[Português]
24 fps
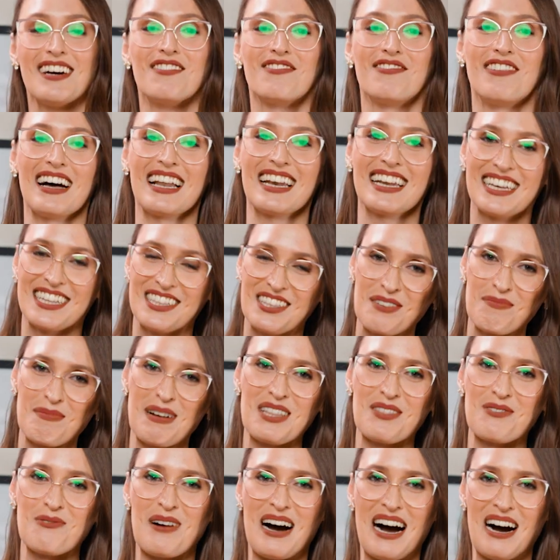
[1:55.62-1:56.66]
Falando em
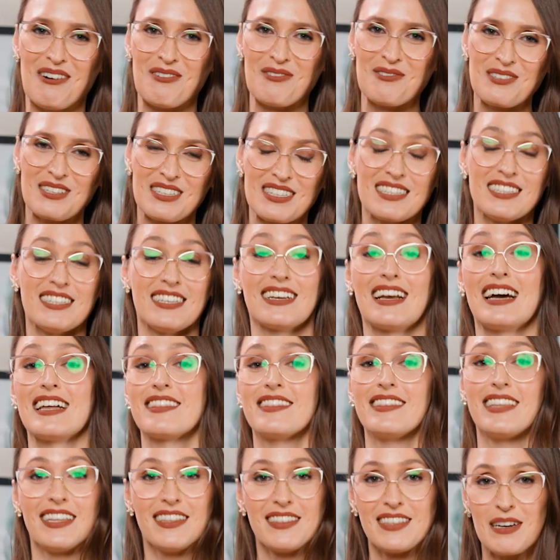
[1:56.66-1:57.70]
manual, siga
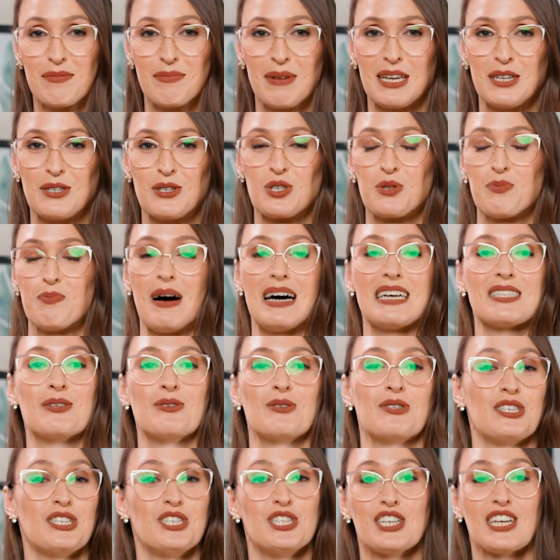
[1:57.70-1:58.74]
atentamente os passos
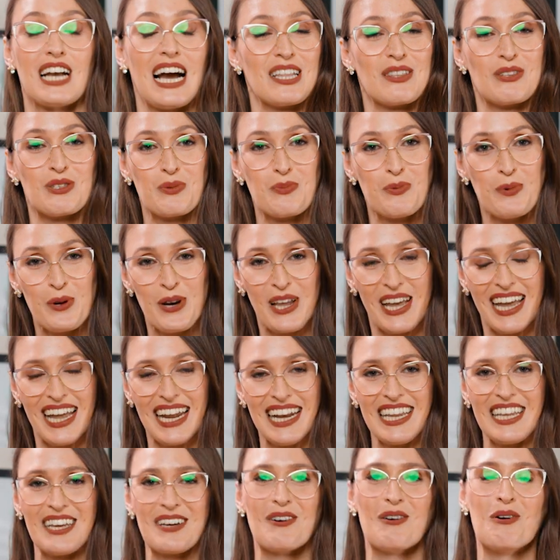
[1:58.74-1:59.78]
indicados por
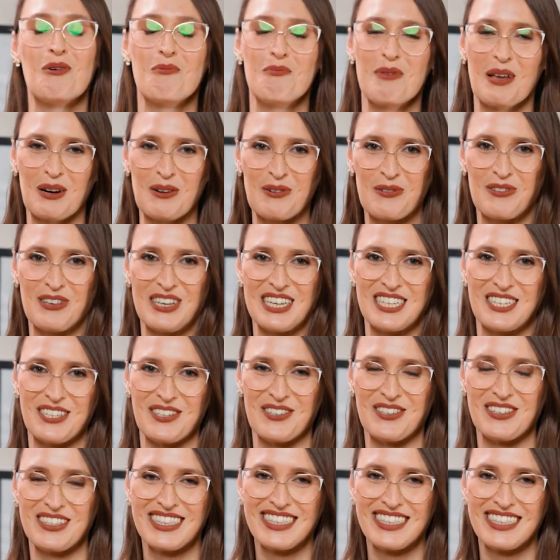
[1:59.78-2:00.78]
ele ou pelo vídeo.